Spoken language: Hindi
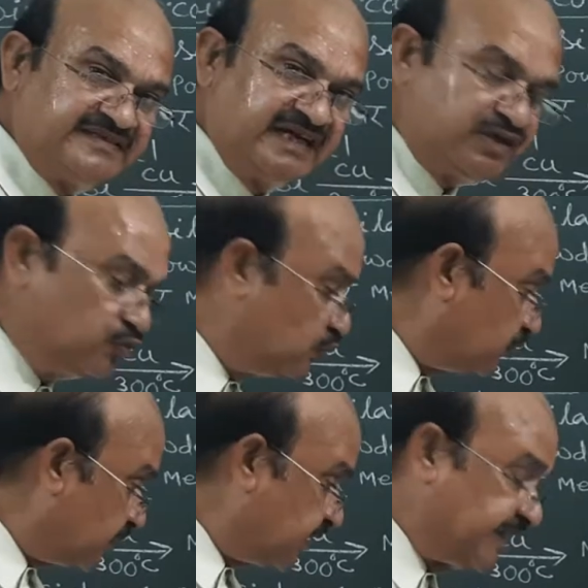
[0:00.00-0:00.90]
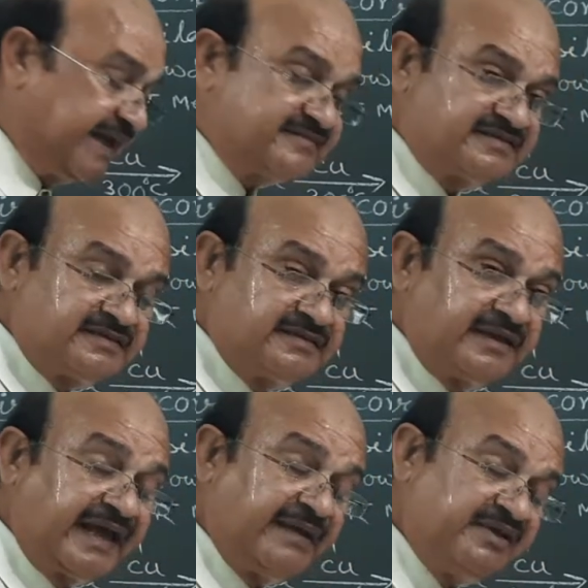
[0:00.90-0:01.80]
सी एल टू नेक्स्ट
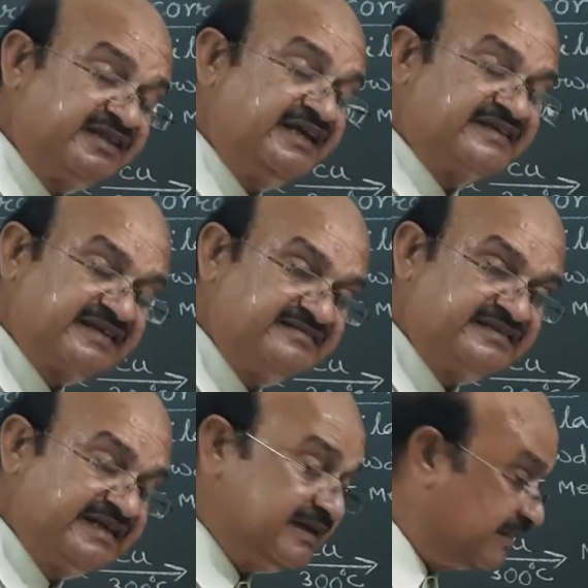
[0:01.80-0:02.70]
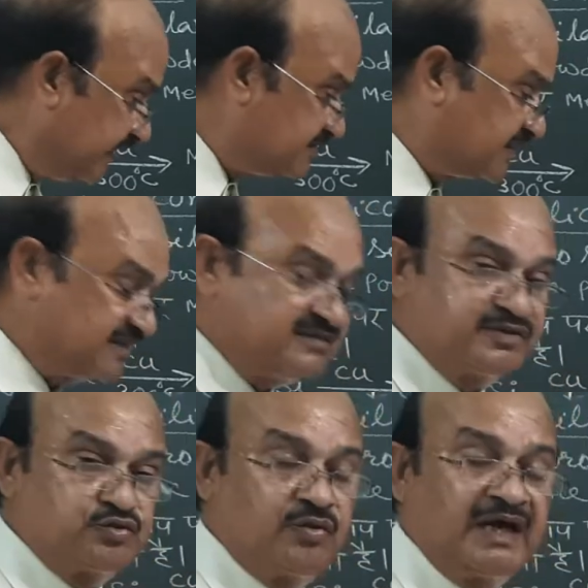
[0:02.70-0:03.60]
एम ई थ्री एस आई सी एल इस तरह से
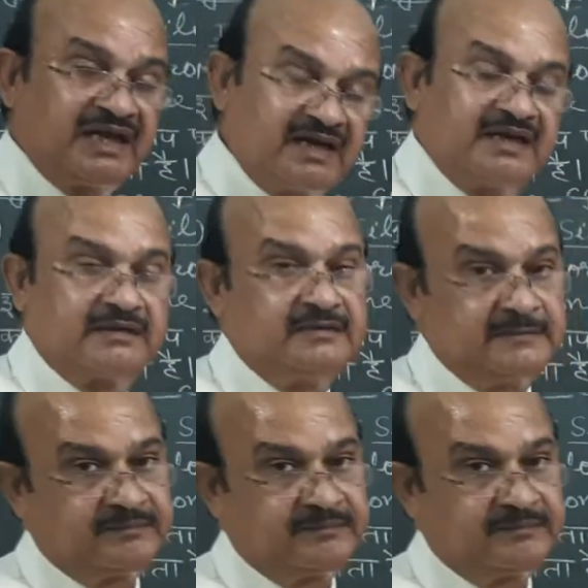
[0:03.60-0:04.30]
बच्चों अलग अलग